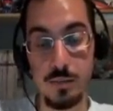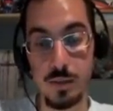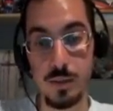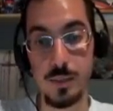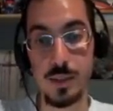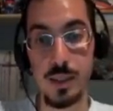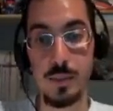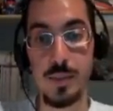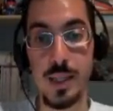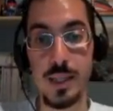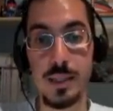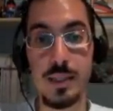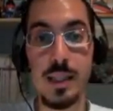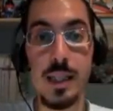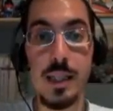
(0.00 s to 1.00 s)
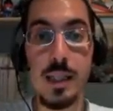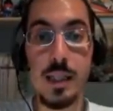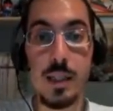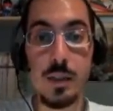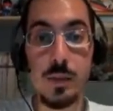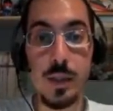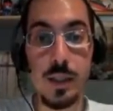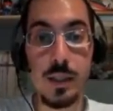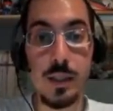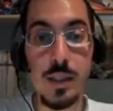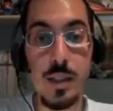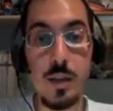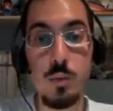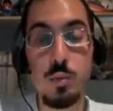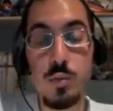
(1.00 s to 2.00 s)
fondamentalmente
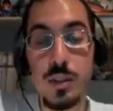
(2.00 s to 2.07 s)
quindi un